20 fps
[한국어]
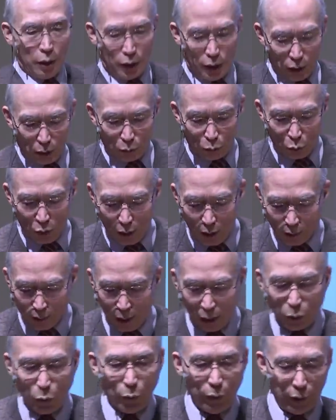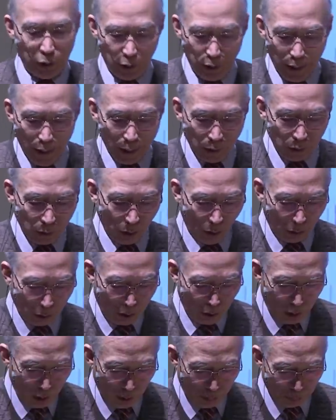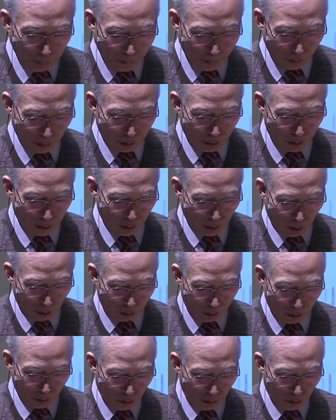지금 우리가 살고 있는 행성이 만들어진다고.